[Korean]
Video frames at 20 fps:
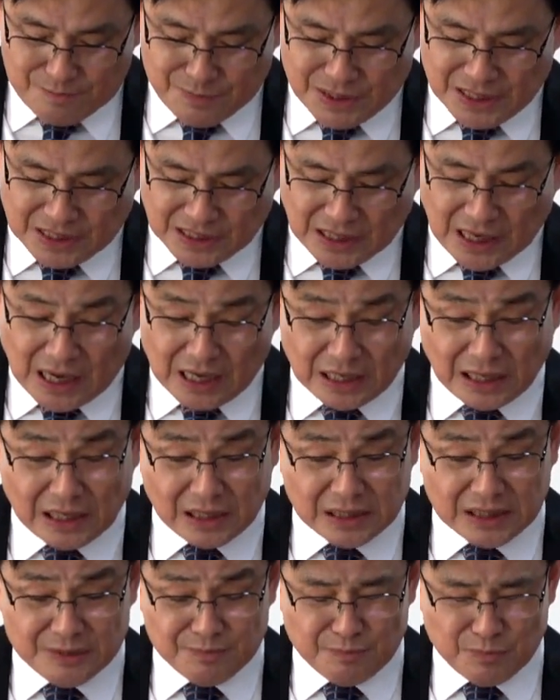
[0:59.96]

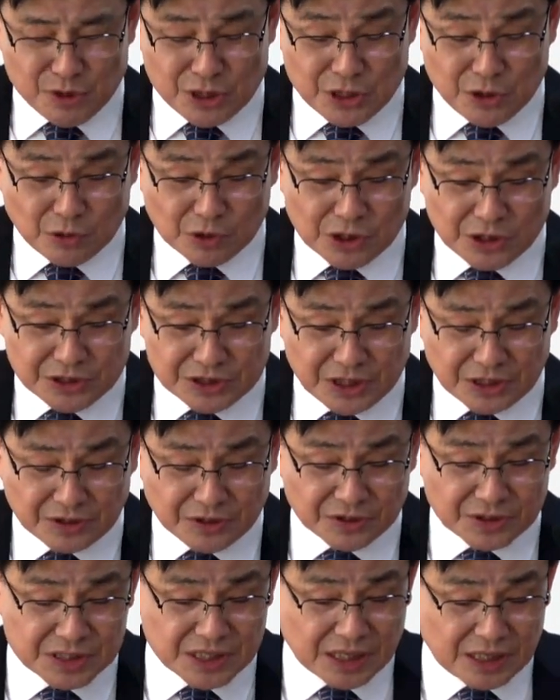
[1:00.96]
미카라는 인물이 여기 이제
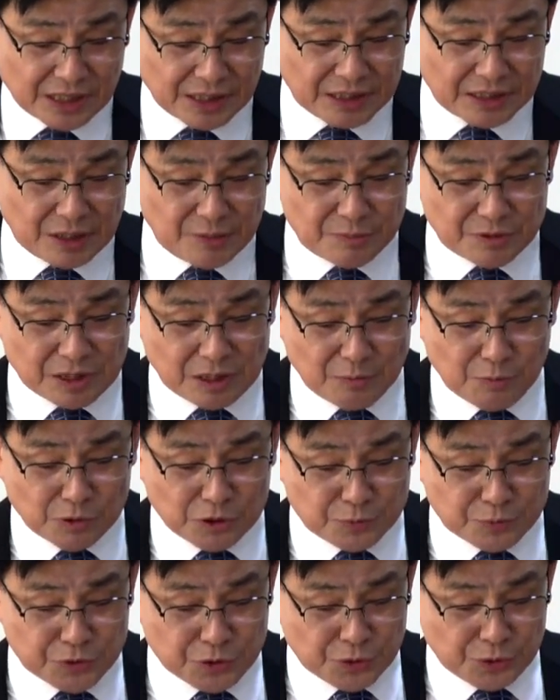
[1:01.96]
등장하게 됩니다.
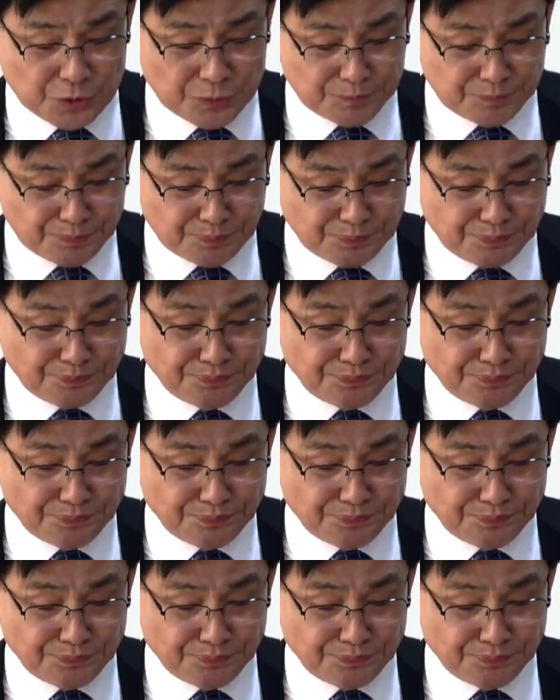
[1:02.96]
보십시오.